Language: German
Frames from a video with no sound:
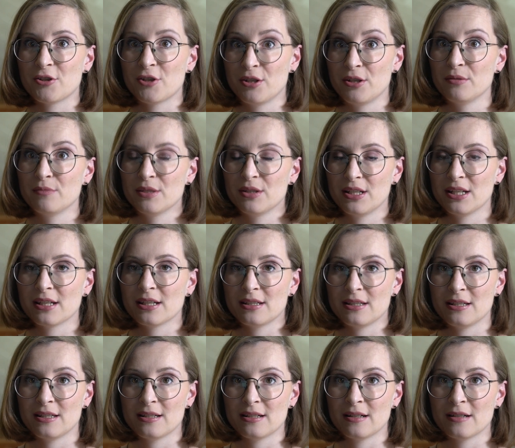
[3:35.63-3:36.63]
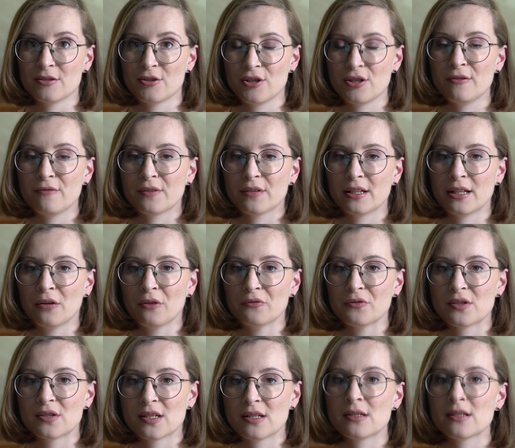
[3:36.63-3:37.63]
schlimme Dinge, die da
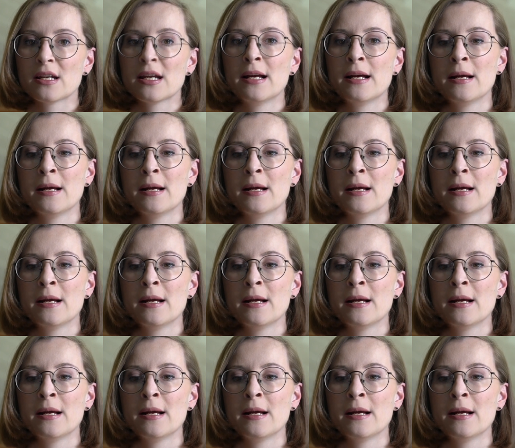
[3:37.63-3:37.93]
schiefgelaufen sind.